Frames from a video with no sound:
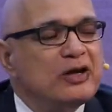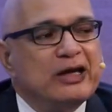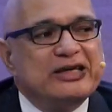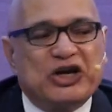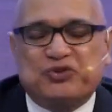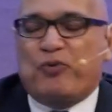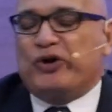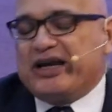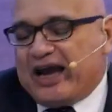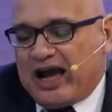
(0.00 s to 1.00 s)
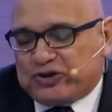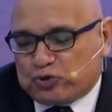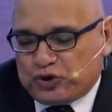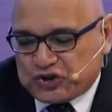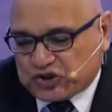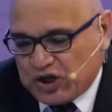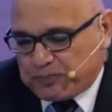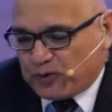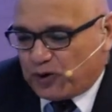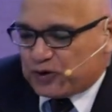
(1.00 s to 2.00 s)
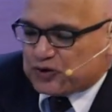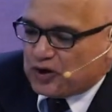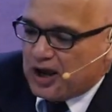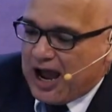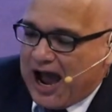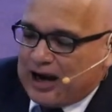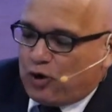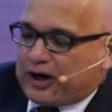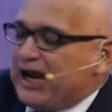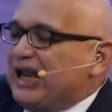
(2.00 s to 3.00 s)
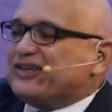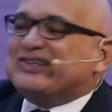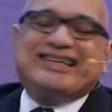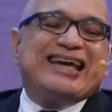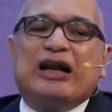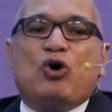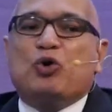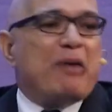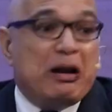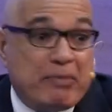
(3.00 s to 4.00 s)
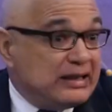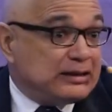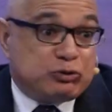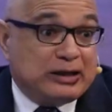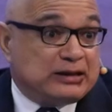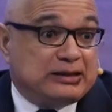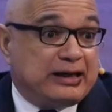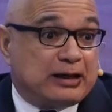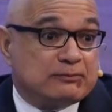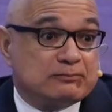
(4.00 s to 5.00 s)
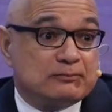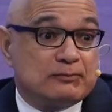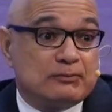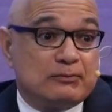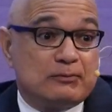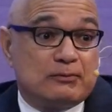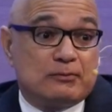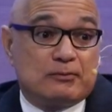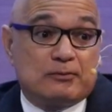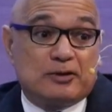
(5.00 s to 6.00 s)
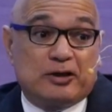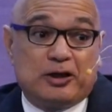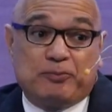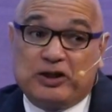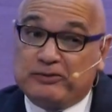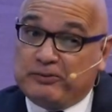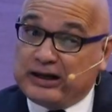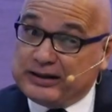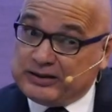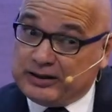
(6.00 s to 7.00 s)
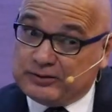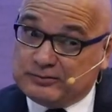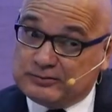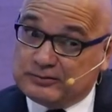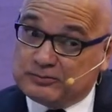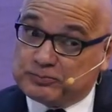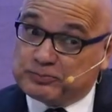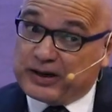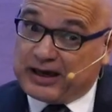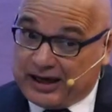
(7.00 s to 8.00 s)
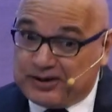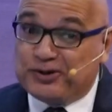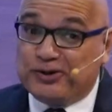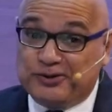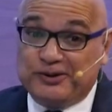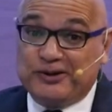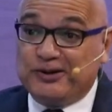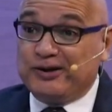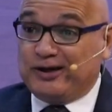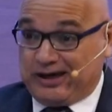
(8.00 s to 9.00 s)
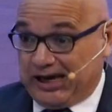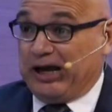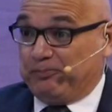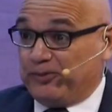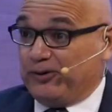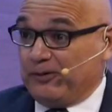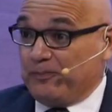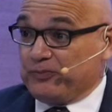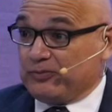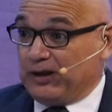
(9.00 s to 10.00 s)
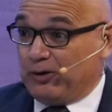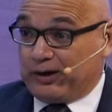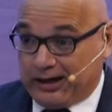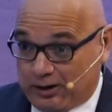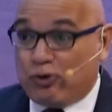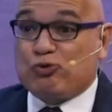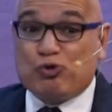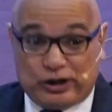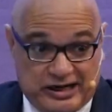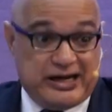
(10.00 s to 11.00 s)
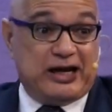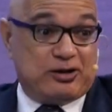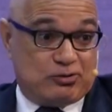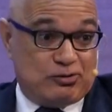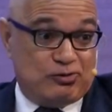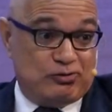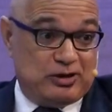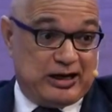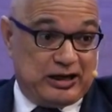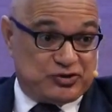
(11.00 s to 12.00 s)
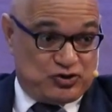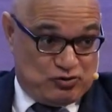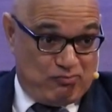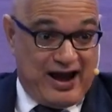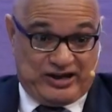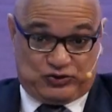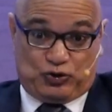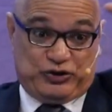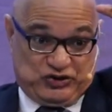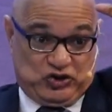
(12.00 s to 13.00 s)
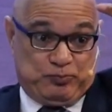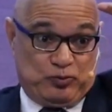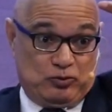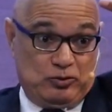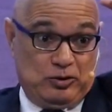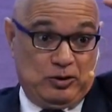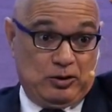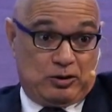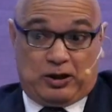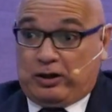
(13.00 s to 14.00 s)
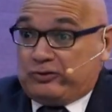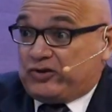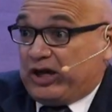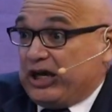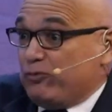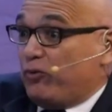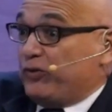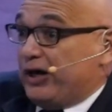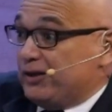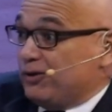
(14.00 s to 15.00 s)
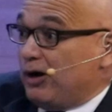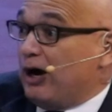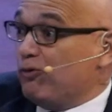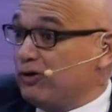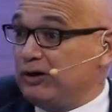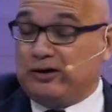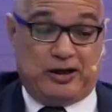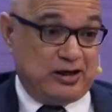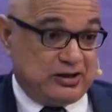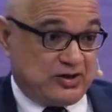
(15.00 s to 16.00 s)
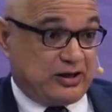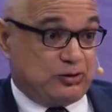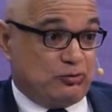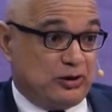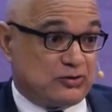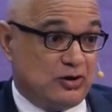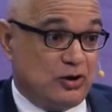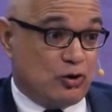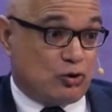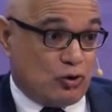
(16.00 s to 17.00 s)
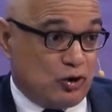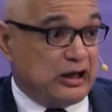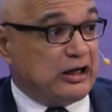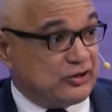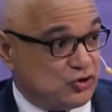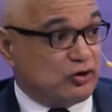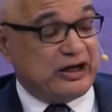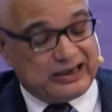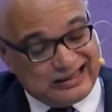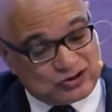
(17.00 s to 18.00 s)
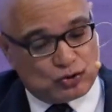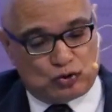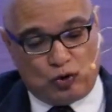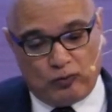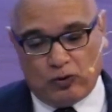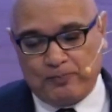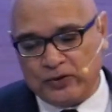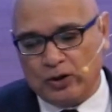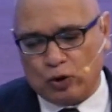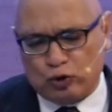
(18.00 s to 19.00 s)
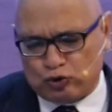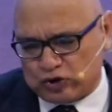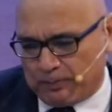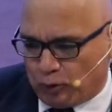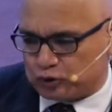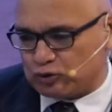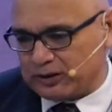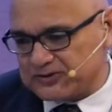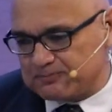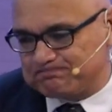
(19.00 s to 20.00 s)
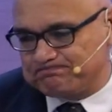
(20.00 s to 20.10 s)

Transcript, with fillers: y exponía a sus discípulos a lo que él hacía normalmente durante el día. Y podemos ver allí un pequeño ejemplo de lo que ocurría con la relación maestro-discípulo, que seguimos viendo aún en las escrituras con la relación que Cristo tuvo con sus apóstoles.